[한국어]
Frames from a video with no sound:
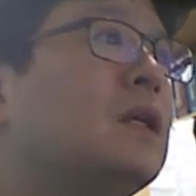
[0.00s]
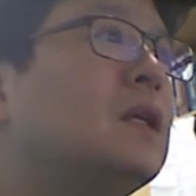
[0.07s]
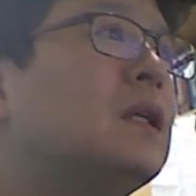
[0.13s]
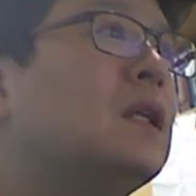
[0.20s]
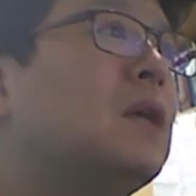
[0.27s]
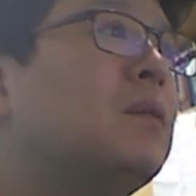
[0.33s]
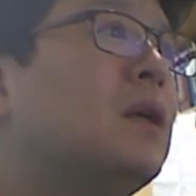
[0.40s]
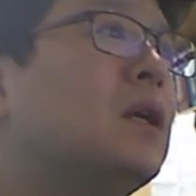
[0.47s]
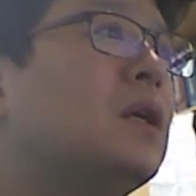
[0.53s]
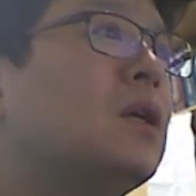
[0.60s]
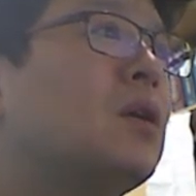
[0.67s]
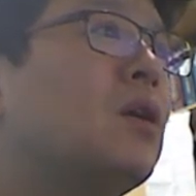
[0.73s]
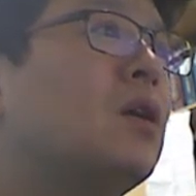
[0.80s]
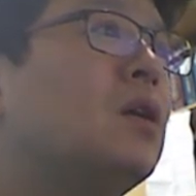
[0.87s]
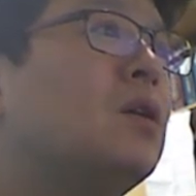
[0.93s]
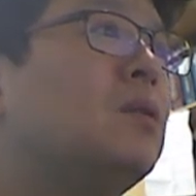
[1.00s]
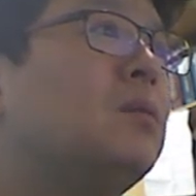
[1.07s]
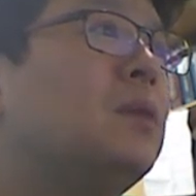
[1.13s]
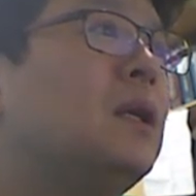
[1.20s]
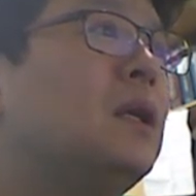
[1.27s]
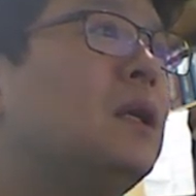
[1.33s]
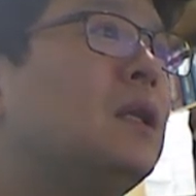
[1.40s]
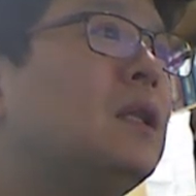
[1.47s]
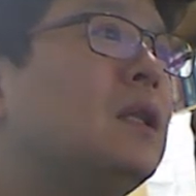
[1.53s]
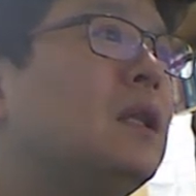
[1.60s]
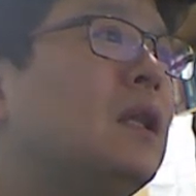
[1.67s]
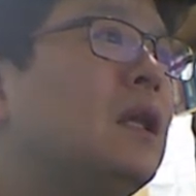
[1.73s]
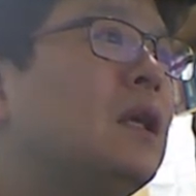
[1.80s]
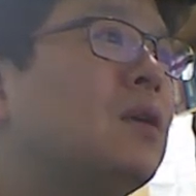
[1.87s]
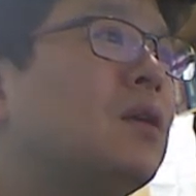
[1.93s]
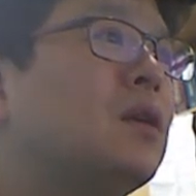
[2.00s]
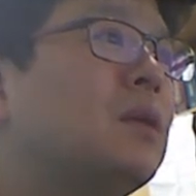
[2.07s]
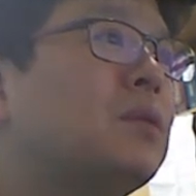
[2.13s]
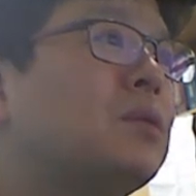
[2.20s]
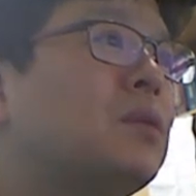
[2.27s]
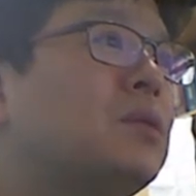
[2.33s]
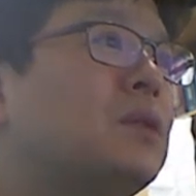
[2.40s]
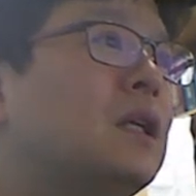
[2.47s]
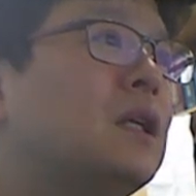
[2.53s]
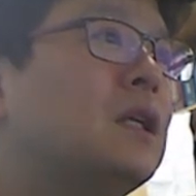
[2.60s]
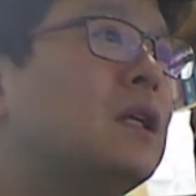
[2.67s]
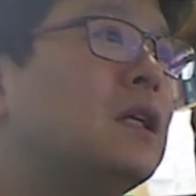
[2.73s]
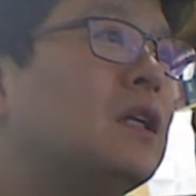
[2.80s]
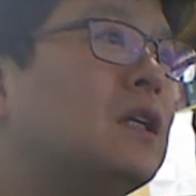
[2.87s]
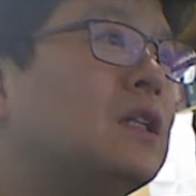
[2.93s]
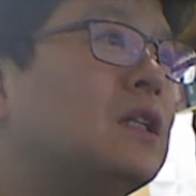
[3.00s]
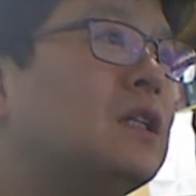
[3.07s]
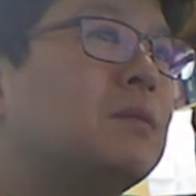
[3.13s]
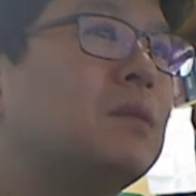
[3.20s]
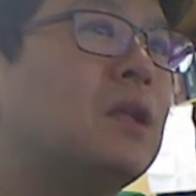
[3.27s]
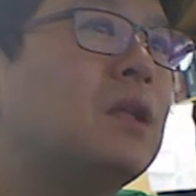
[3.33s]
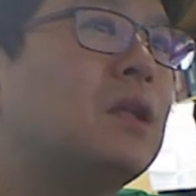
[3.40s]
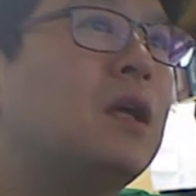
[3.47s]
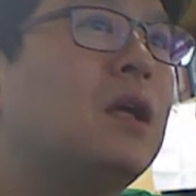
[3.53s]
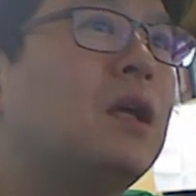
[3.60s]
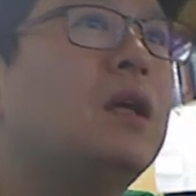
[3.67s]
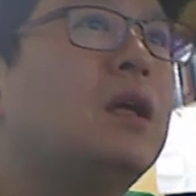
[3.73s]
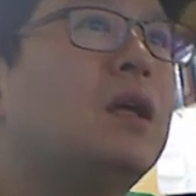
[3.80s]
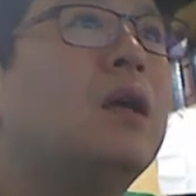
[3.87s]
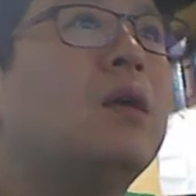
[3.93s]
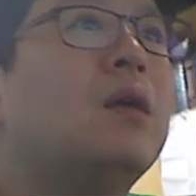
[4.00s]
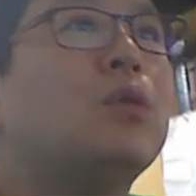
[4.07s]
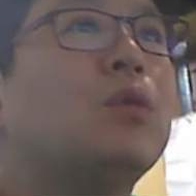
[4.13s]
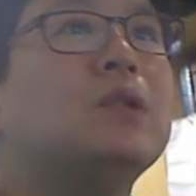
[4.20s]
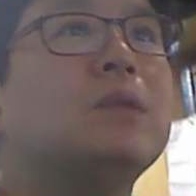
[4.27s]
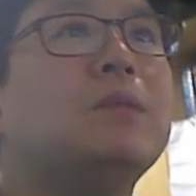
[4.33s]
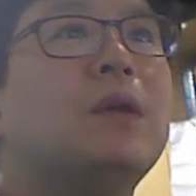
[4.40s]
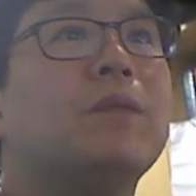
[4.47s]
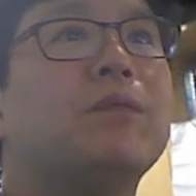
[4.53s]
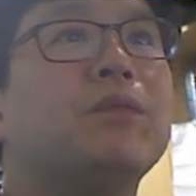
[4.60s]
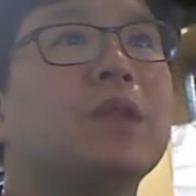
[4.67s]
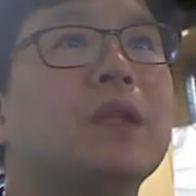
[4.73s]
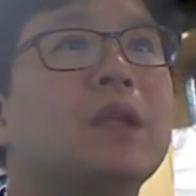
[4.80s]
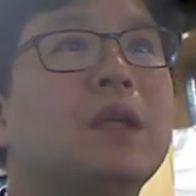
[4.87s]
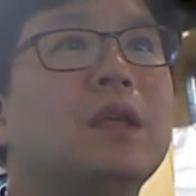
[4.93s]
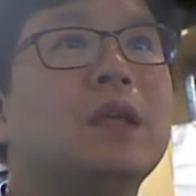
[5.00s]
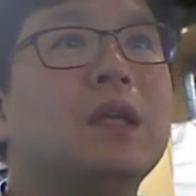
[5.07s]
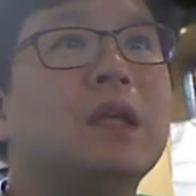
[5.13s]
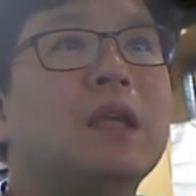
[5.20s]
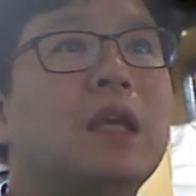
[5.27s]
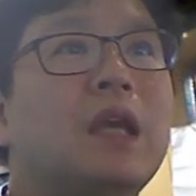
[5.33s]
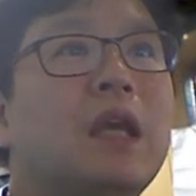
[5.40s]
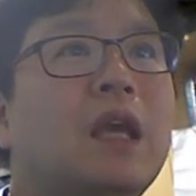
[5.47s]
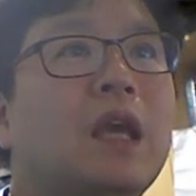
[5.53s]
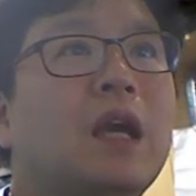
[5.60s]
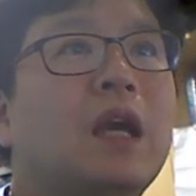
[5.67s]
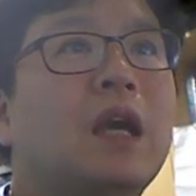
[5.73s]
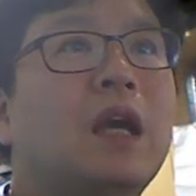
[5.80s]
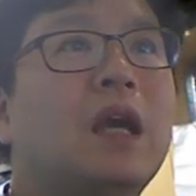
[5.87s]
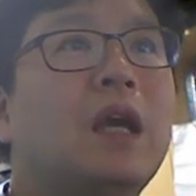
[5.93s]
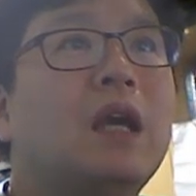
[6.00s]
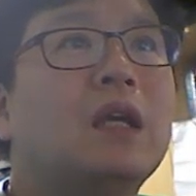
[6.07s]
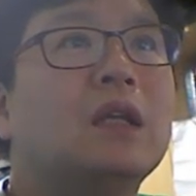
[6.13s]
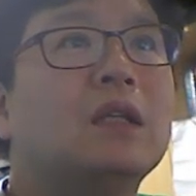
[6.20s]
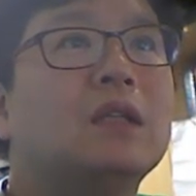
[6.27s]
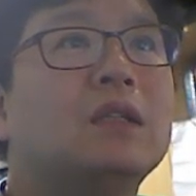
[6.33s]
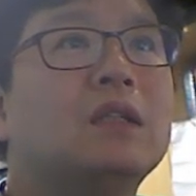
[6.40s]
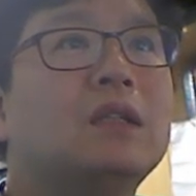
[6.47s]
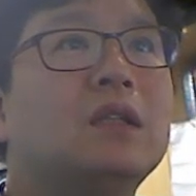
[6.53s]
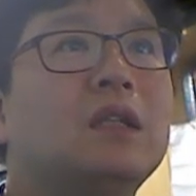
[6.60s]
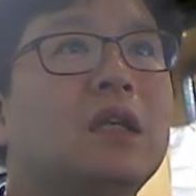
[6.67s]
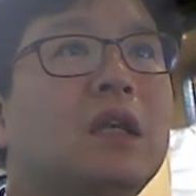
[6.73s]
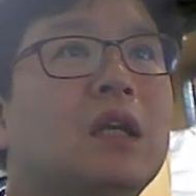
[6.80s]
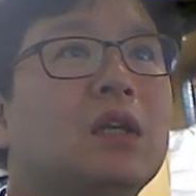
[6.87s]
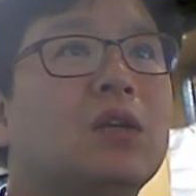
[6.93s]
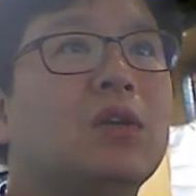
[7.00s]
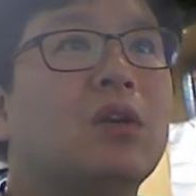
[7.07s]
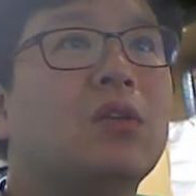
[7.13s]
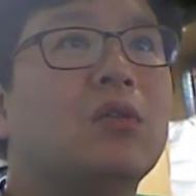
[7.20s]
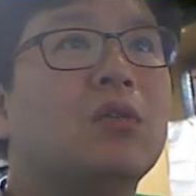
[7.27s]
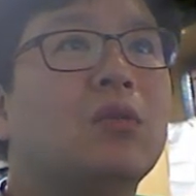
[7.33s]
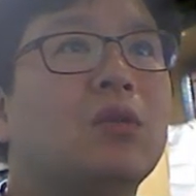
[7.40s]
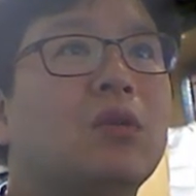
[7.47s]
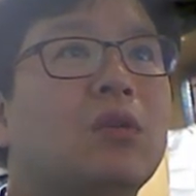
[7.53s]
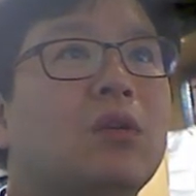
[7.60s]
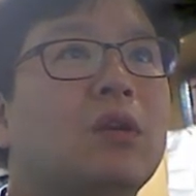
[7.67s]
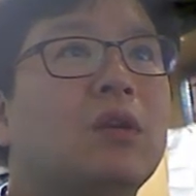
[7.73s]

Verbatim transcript: 그 다음에 경비인대 결합 손상이라는 게 있습니다. 보시면 얘가 큰 게 경골,